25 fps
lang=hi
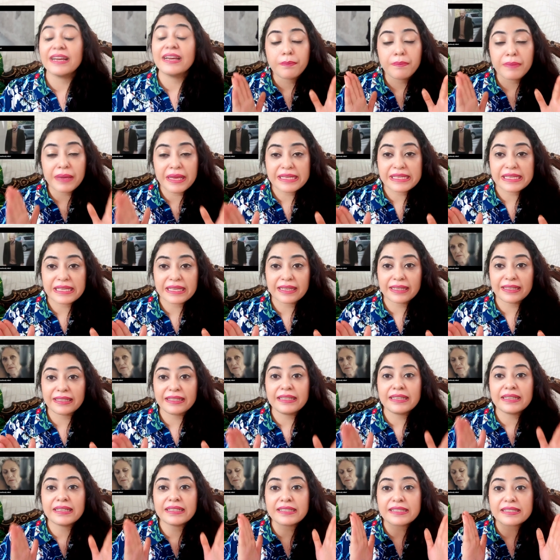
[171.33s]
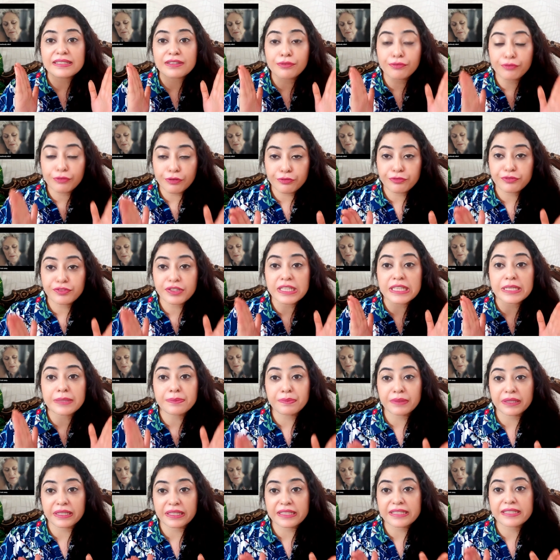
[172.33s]
Basically, it is a
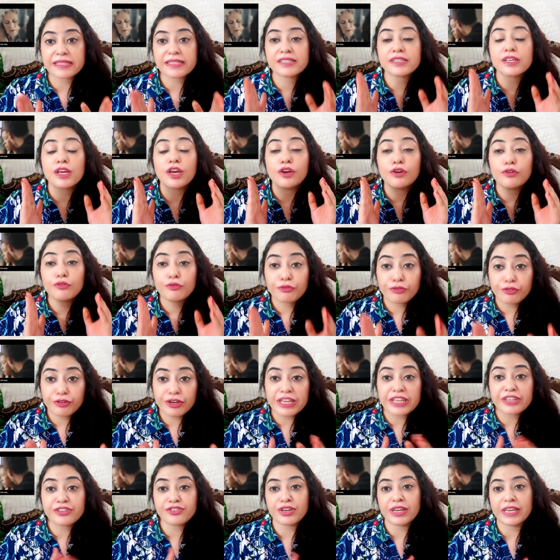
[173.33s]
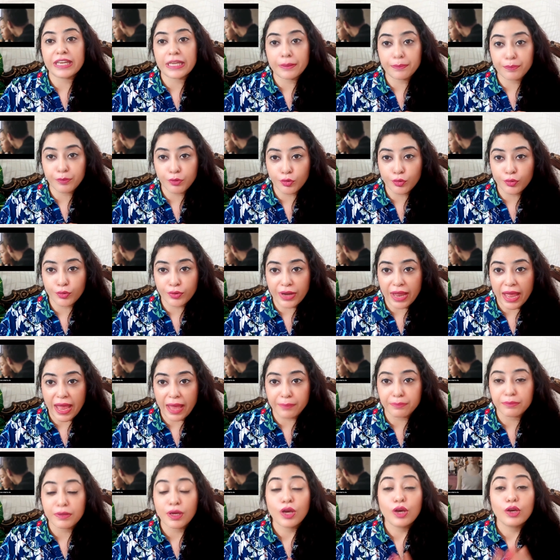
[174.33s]
15 minutes free training
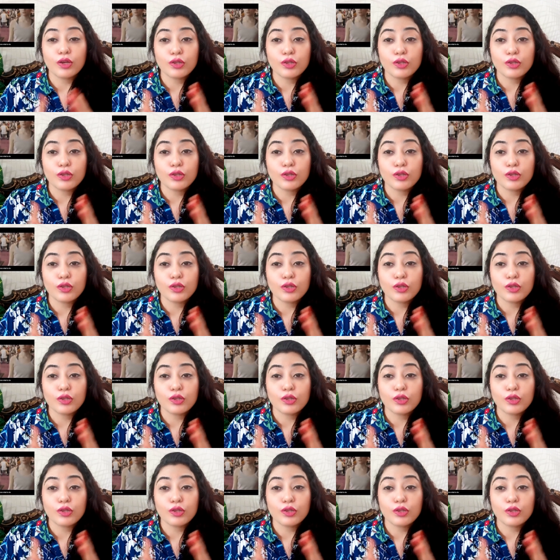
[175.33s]
program